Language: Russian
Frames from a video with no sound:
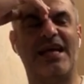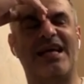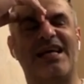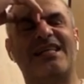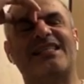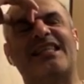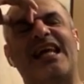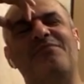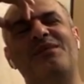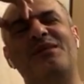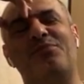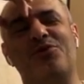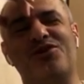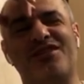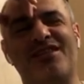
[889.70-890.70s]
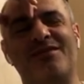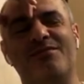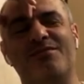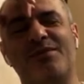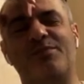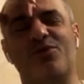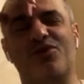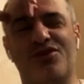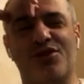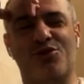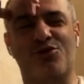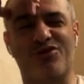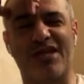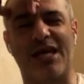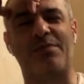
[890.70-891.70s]
Да, мы просто, мы просто
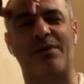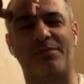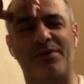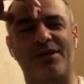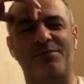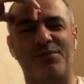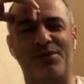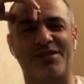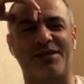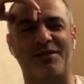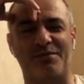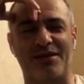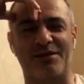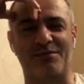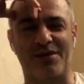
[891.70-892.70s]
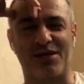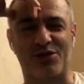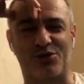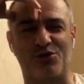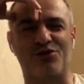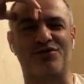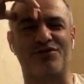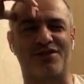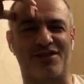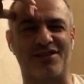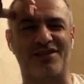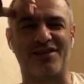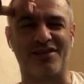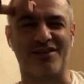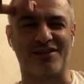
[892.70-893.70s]
друзья по переписке, понимаешь? Он
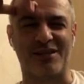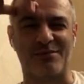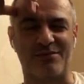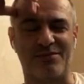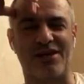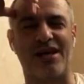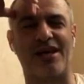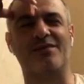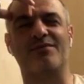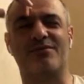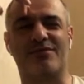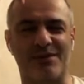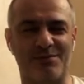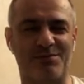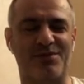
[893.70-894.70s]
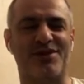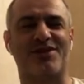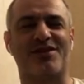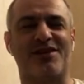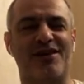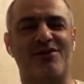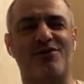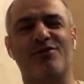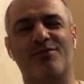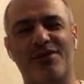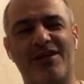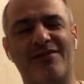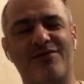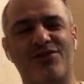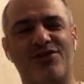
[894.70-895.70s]
сидел там, я ему там писал, он мне
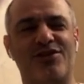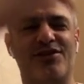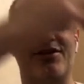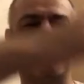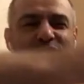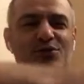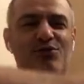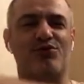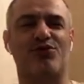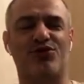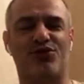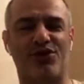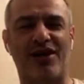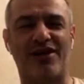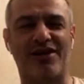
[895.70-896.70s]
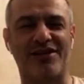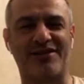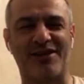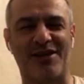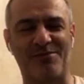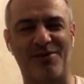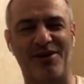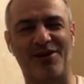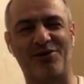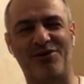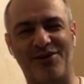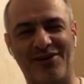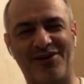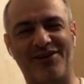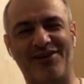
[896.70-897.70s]
отвечал. Я говорю, чай есть нормально? Он
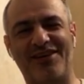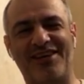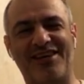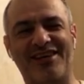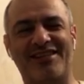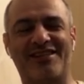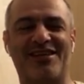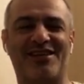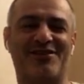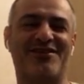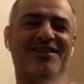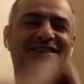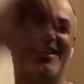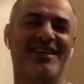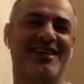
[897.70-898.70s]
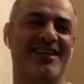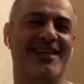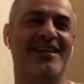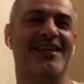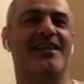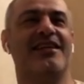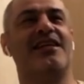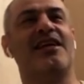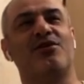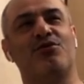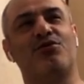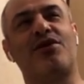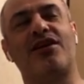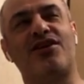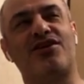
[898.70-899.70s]
говорил, есть. Так что не, ну,
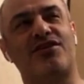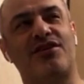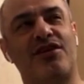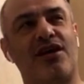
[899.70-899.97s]
конечно, я